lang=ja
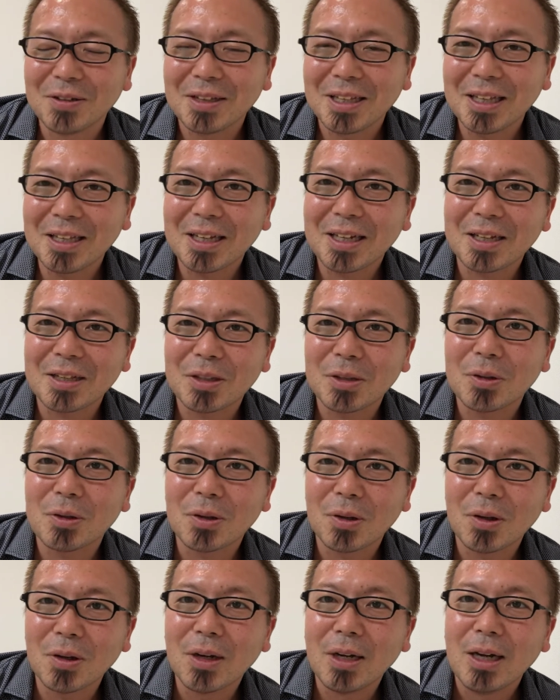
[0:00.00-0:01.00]
なんでかっていう
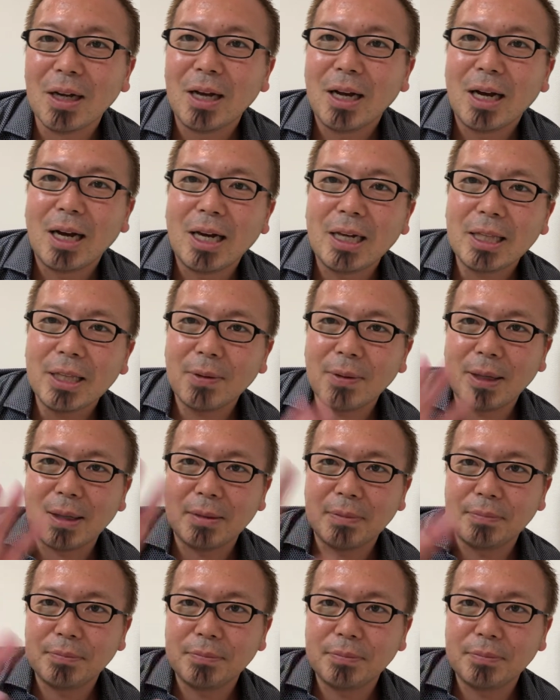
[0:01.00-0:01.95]
と相手は